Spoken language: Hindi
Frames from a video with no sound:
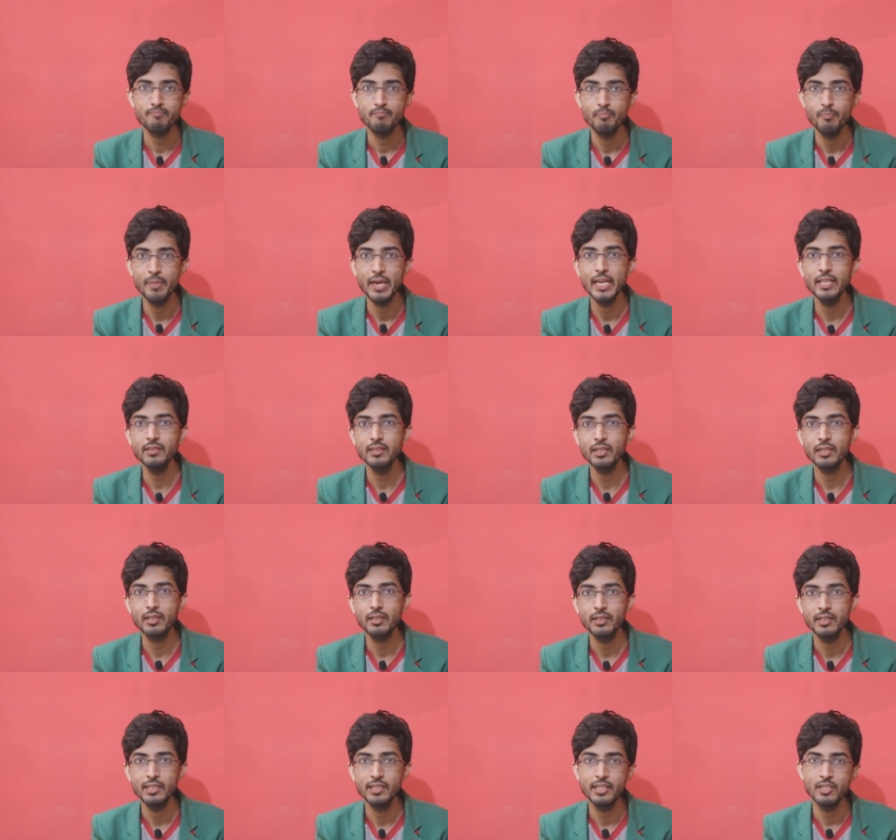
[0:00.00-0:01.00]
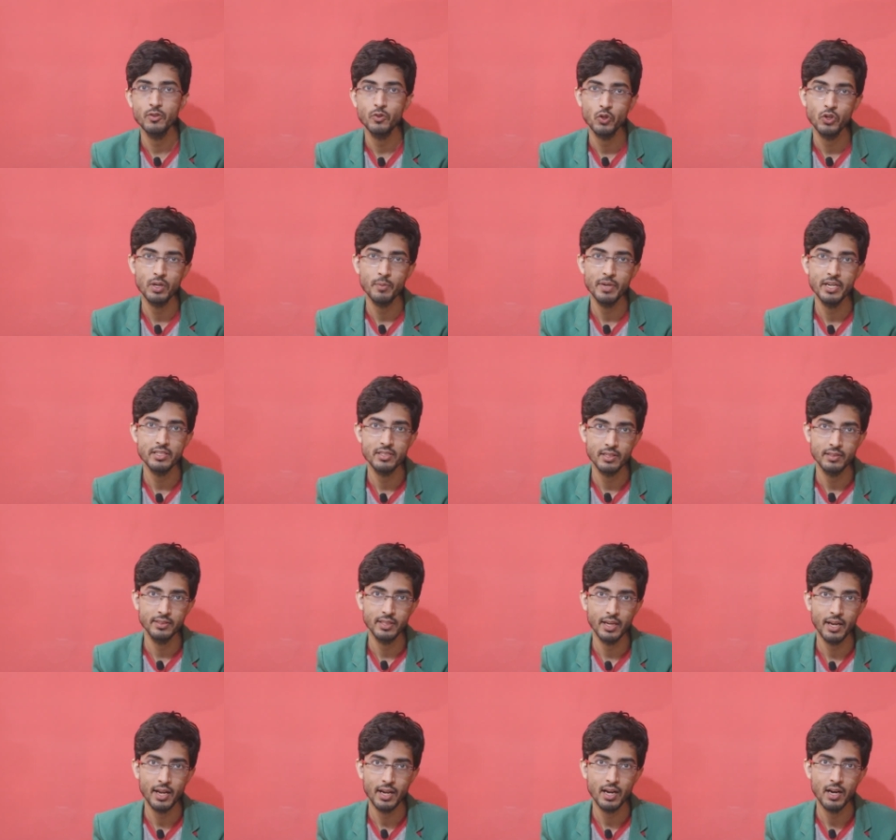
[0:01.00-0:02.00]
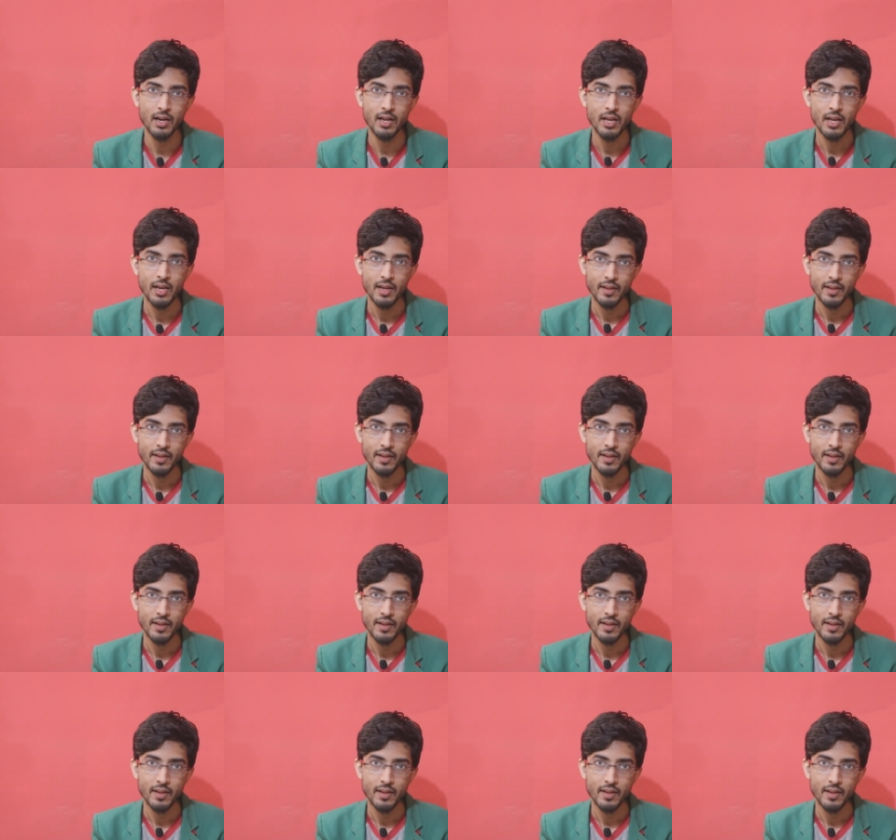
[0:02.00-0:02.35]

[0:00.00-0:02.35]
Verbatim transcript: मई तक ये टूर्नामेंट चलता रहेगा